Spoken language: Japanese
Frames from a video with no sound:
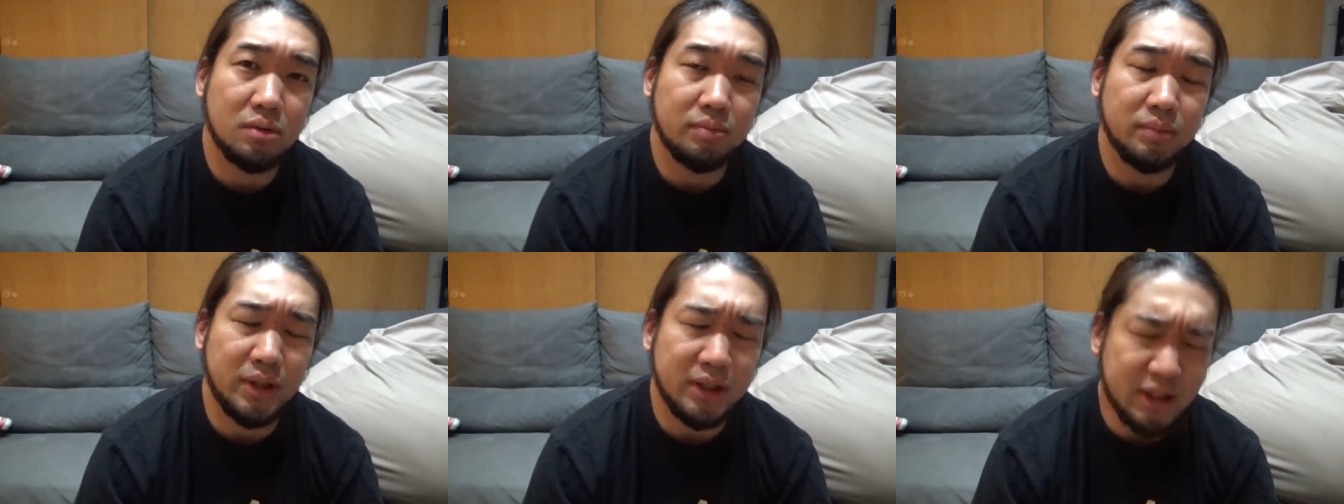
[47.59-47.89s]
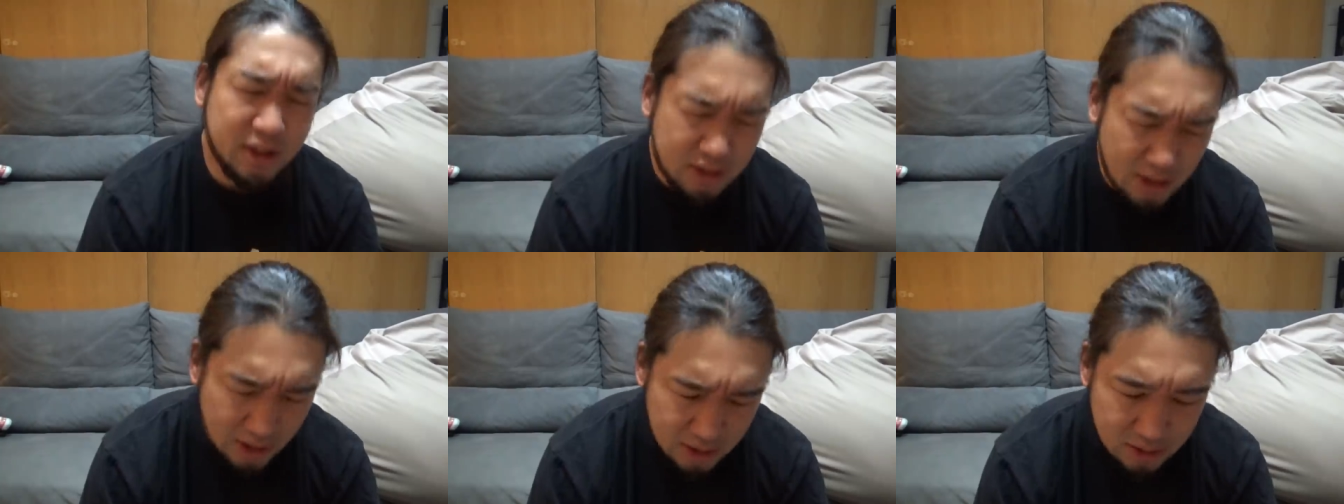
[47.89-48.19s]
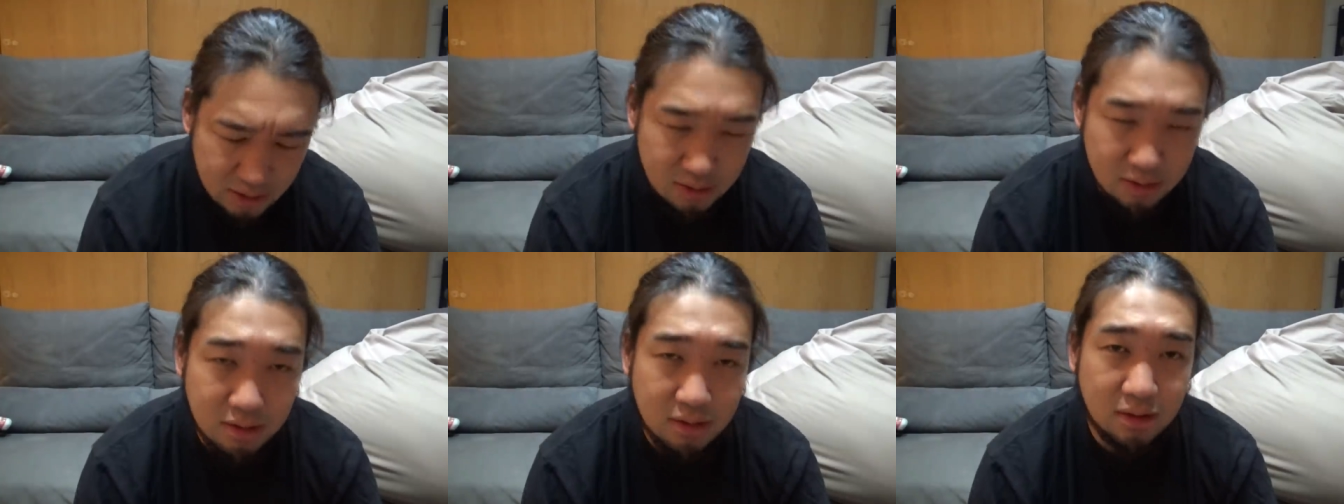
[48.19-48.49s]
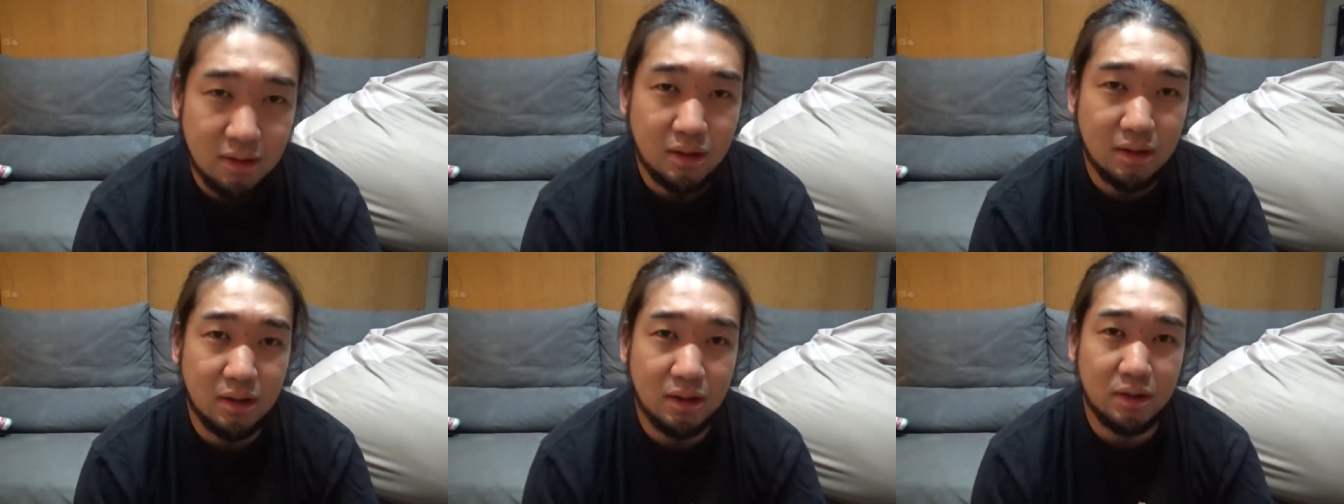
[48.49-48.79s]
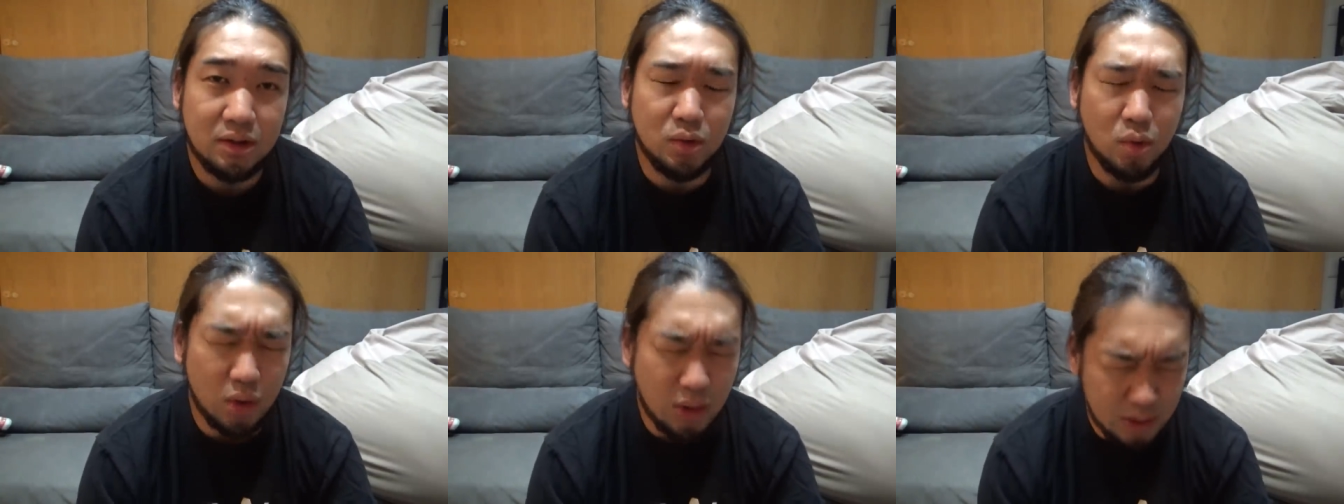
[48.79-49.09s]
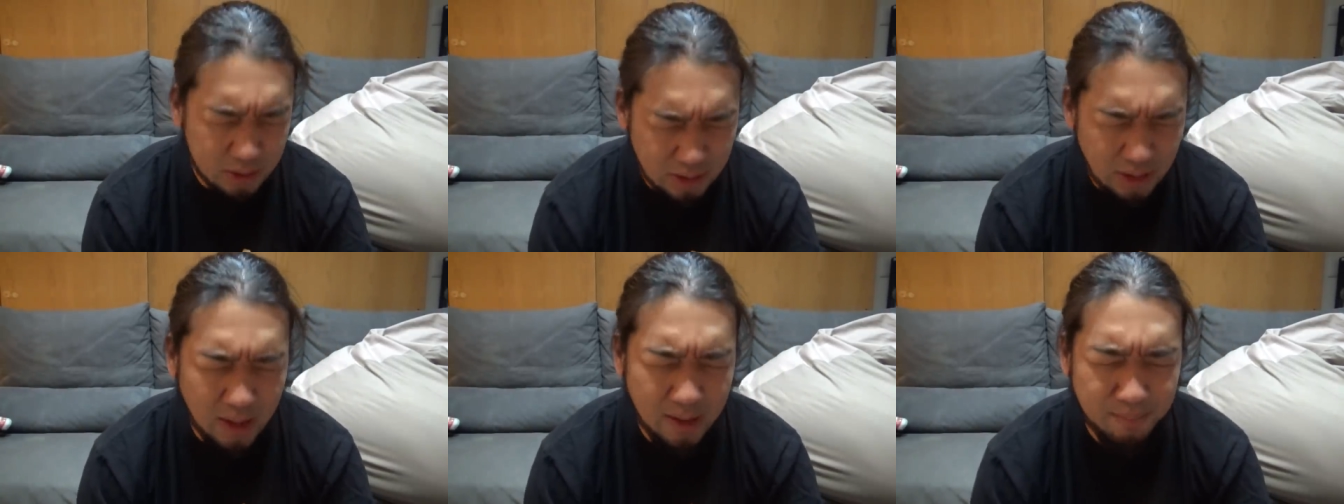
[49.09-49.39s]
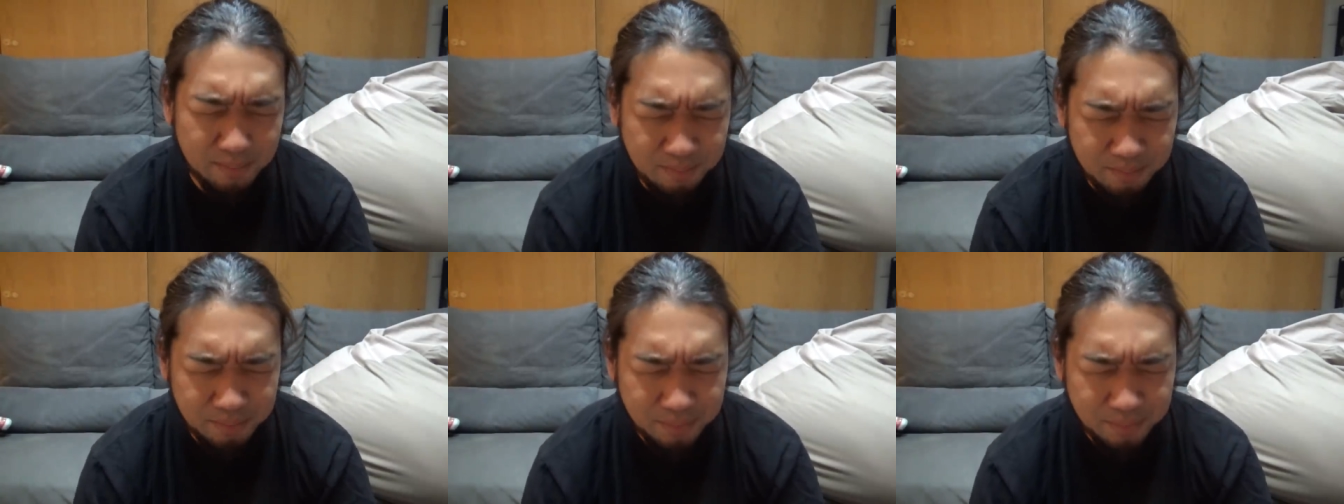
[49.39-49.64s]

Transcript: めでたいよかった